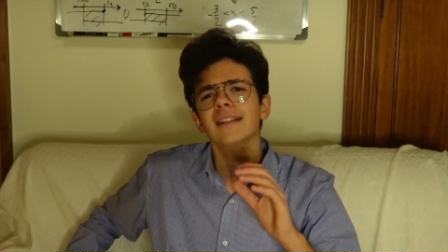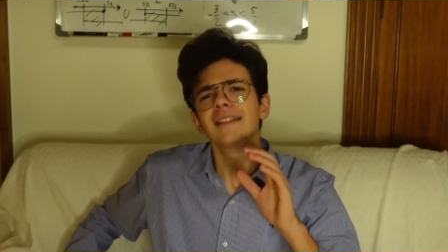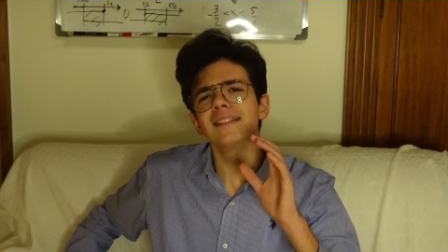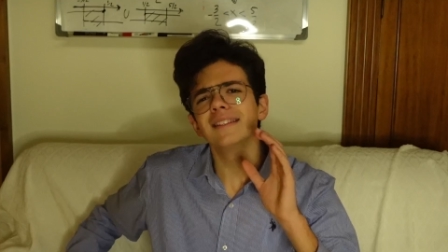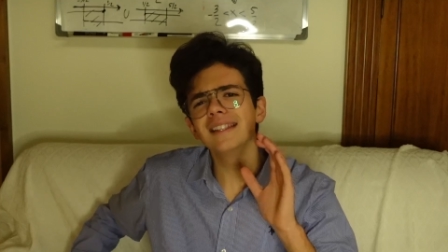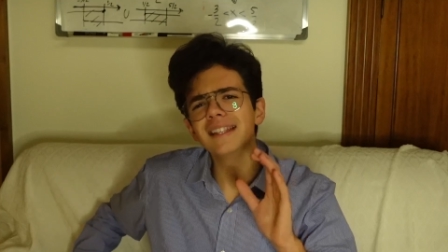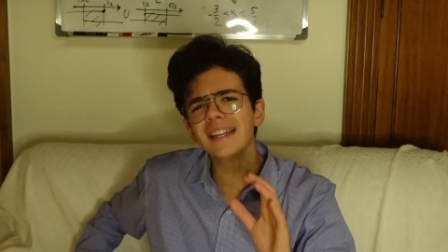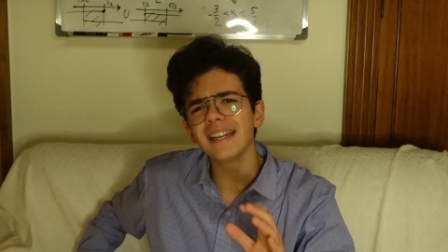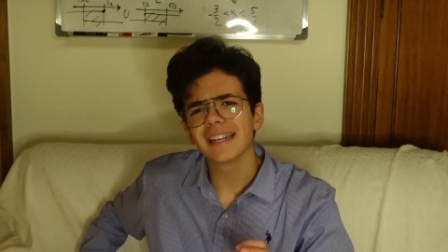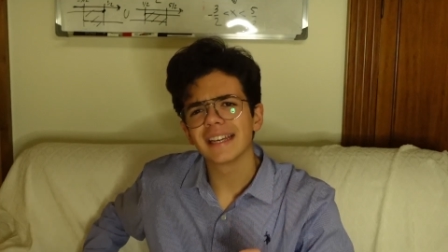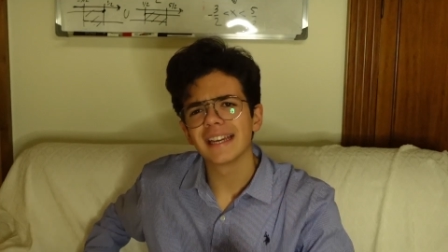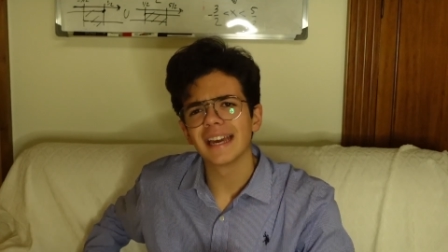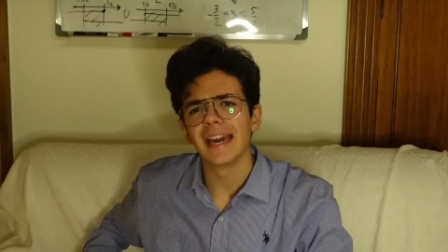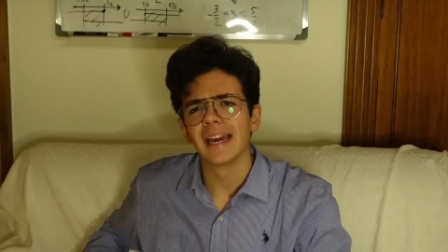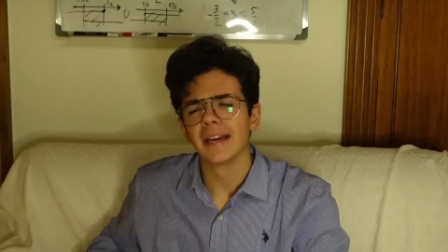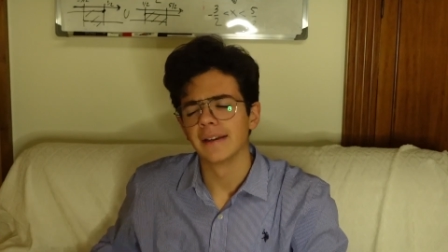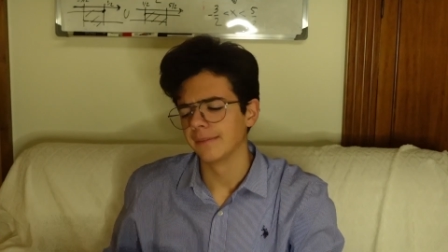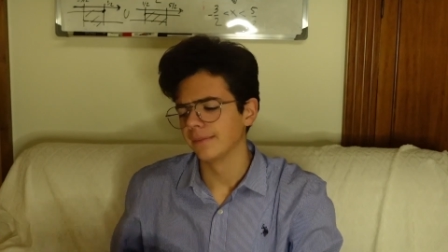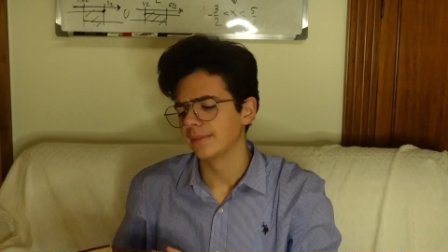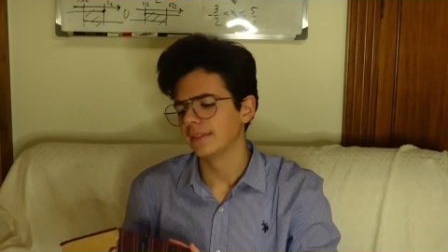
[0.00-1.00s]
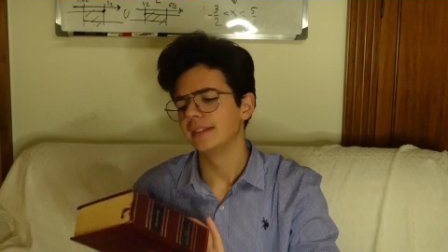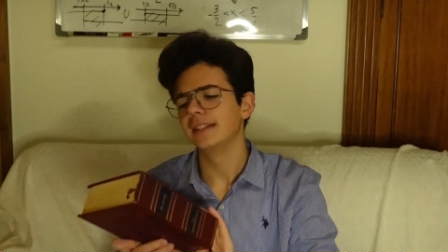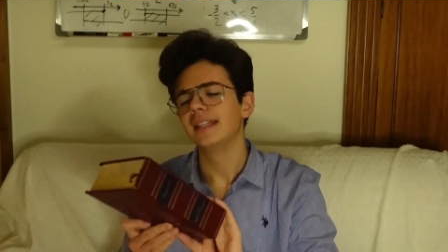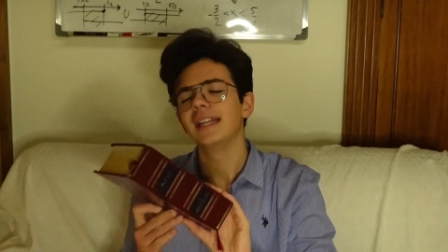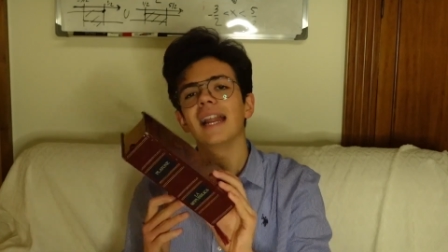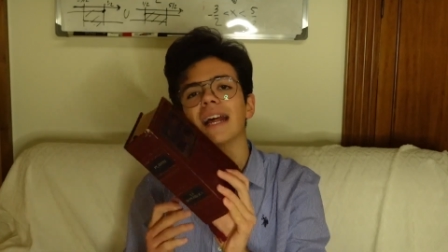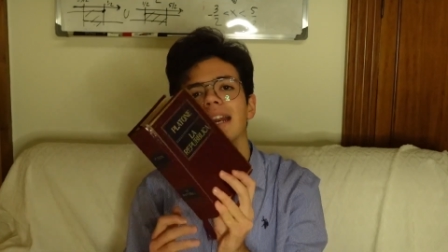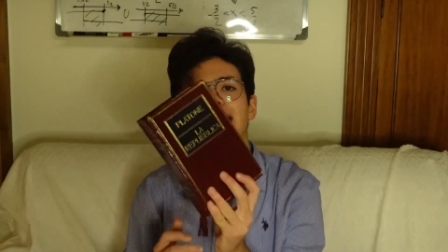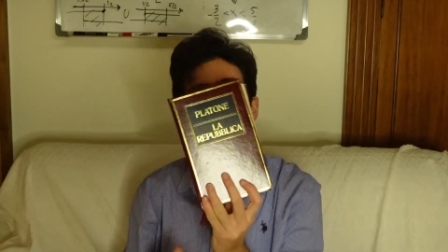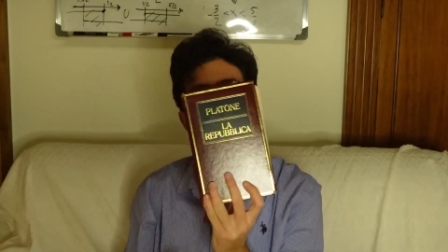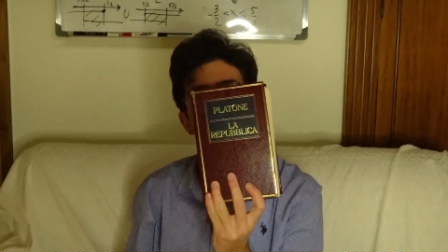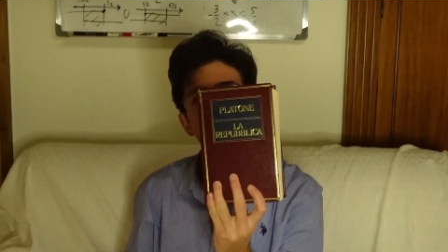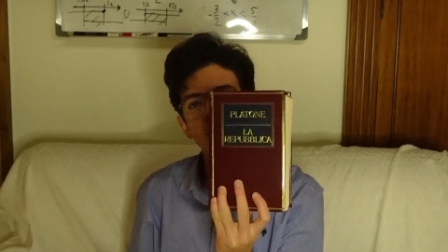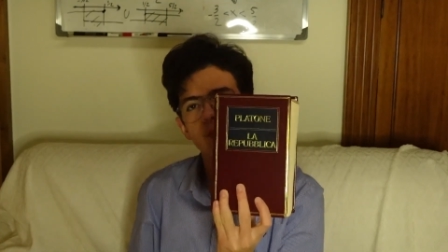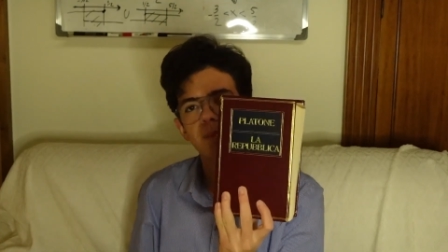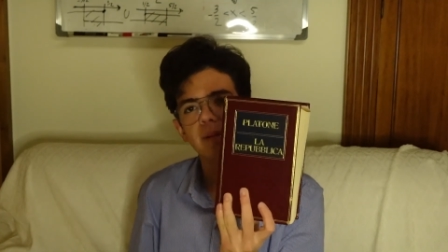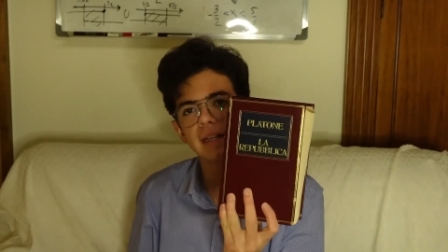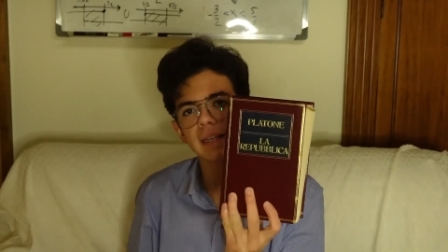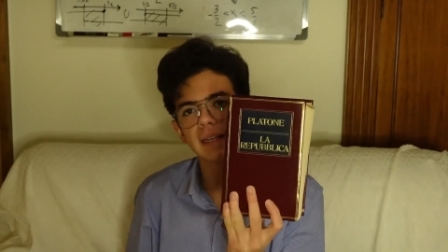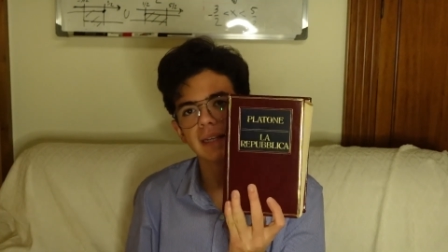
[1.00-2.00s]
Dire che nella
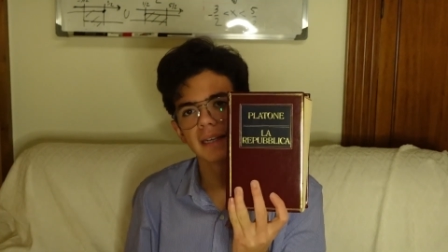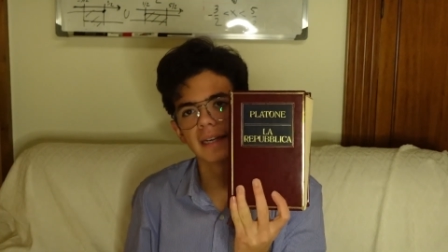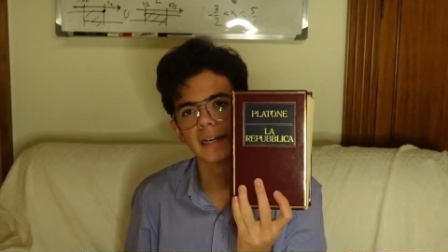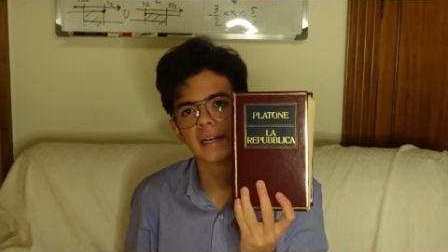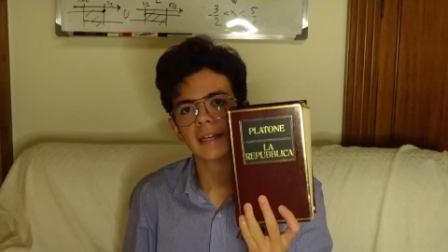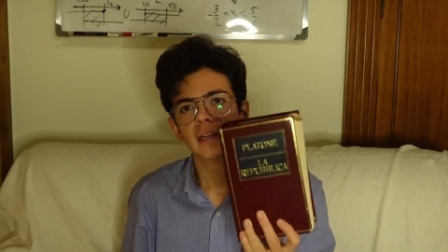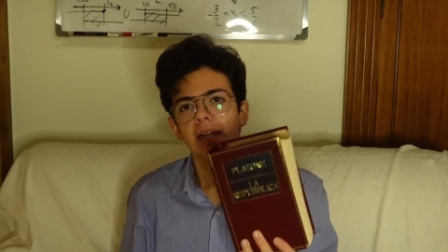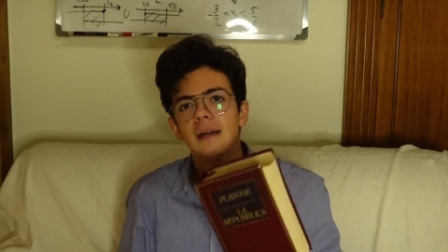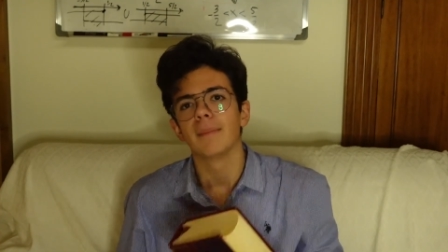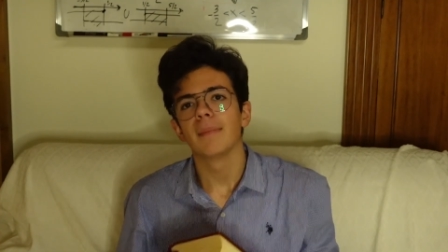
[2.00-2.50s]
Repubblica